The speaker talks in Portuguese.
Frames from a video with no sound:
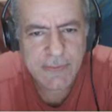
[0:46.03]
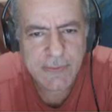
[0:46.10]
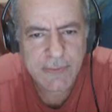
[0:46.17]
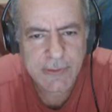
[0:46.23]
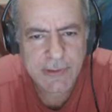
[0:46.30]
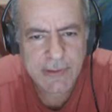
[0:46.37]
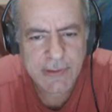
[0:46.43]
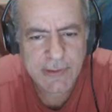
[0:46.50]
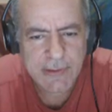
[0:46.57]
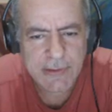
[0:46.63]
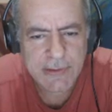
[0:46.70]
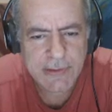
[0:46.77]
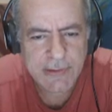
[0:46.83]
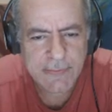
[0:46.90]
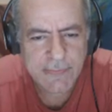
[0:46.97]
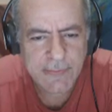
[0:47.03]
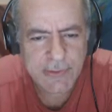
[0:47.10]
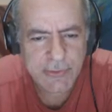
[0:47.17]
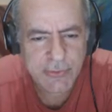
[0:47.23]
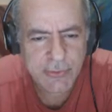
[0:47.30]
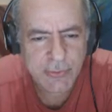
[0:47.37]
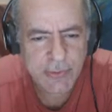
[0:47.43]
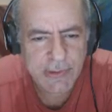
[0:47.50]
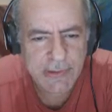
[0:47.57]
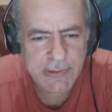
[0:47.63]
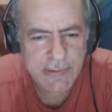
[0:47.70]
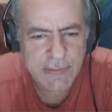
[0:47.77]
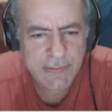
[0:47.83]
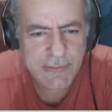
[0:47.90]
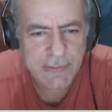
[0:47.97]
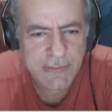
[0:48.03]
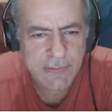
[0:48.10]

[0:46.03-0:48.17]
Ok, ele já fechou ali.